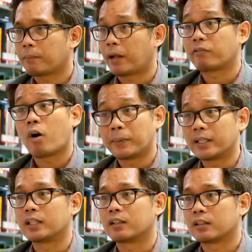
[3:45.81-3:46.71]
แพลตฟอร์ม
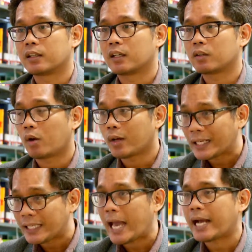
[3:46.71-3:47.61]
เดือนนะค่อน
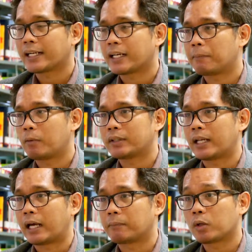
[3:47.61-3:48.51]
ข้างยากนะครับเพราะว่าต
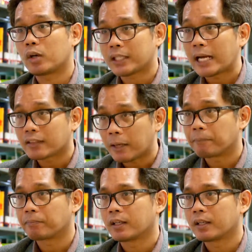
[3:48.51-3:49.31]
ลาดมันค่อนข้างเต็ม